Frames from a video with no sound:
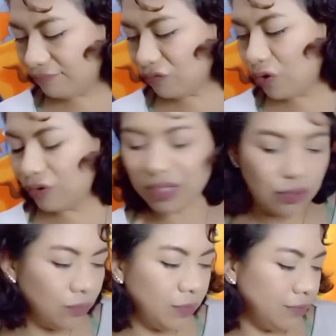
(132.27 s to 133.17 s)
lo tengo.
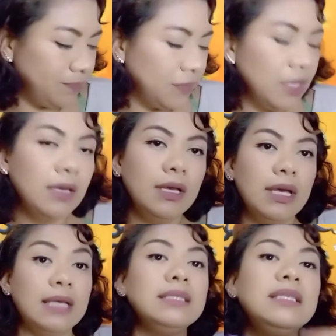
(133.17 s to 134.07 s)
Bueno,
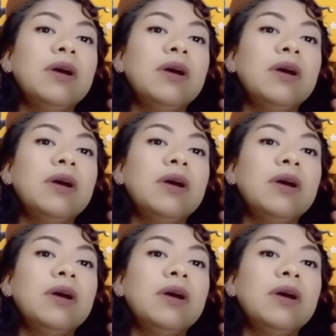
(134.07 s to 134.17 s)
este sí me